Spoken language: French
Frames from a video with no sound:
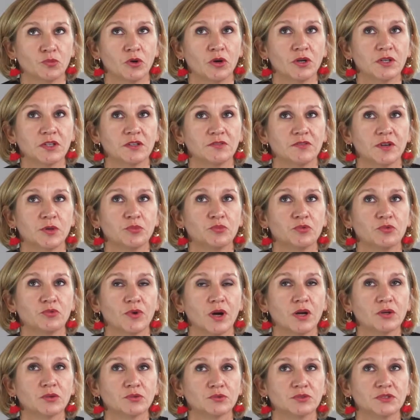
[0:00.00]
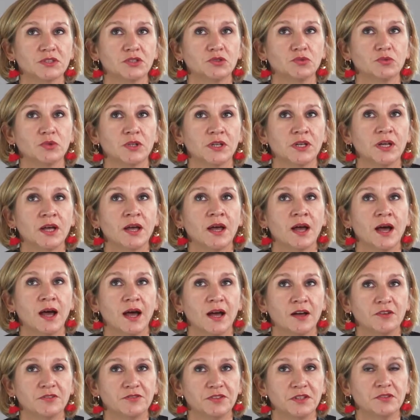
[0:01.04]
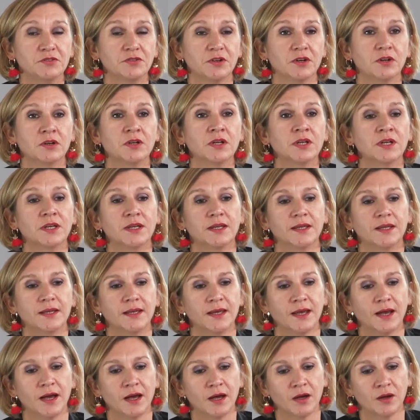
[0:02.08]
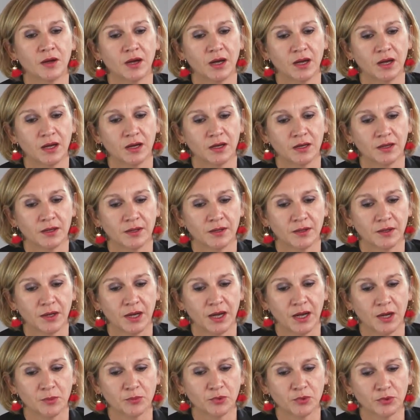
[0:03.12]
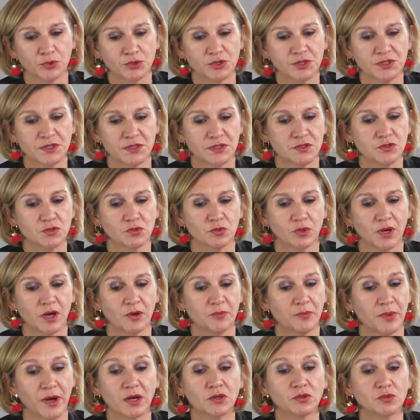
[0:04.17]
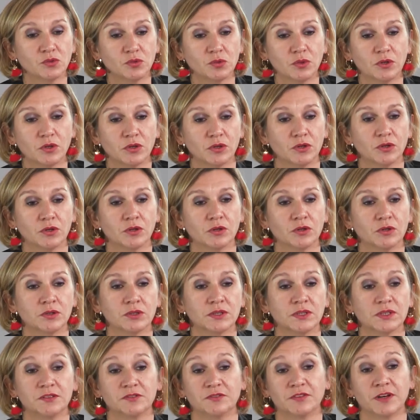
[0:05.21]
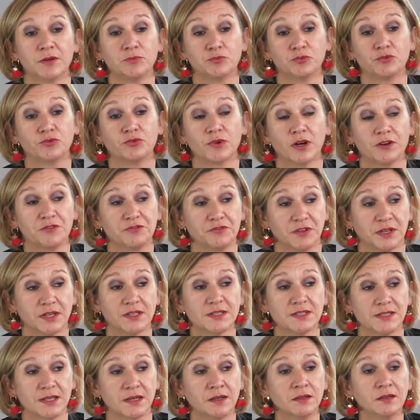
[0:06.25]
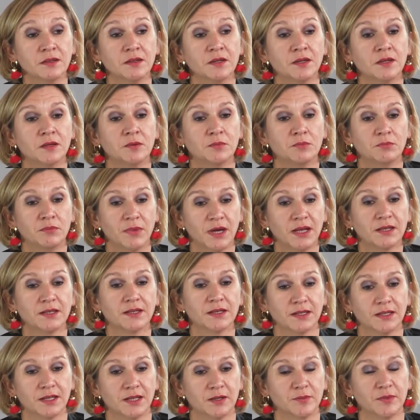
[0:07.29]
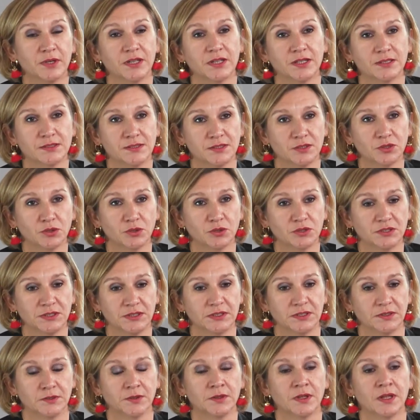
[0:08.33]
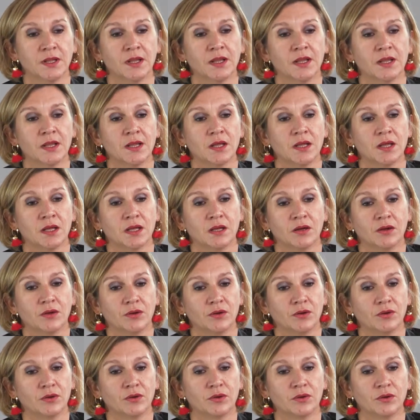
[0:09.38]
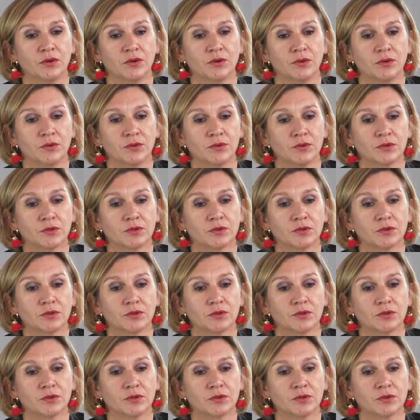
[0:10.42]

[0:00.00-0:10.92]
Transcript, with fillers: mort qu'il va pouvoir continuer à vivre et à, projeter sur un parcours euh, qui va pouvoir faire sien malgré la maladie chronique. Euh,